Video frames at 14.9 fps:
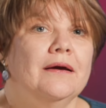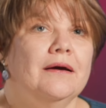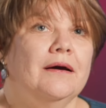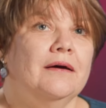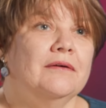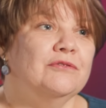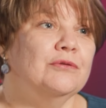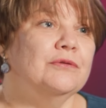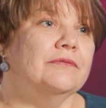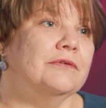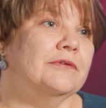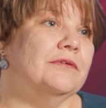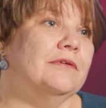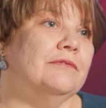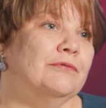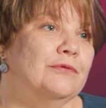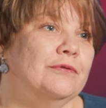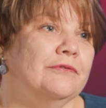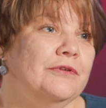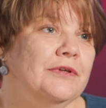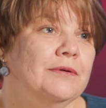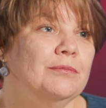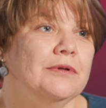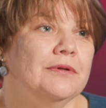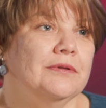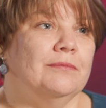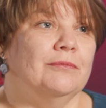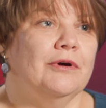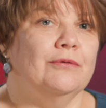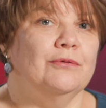А сотовых телефонов не было,
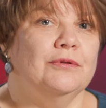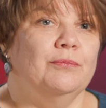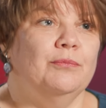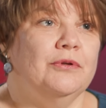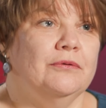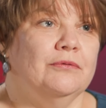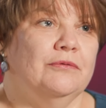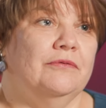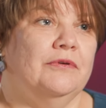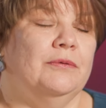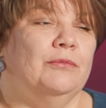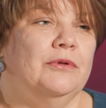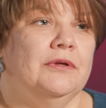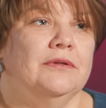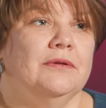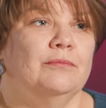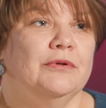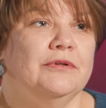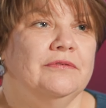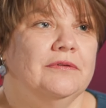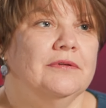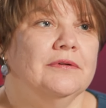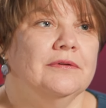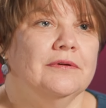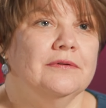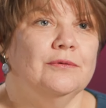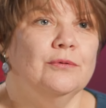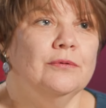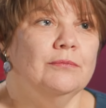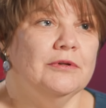там какой-то период времени я там просидела
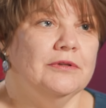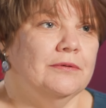дома,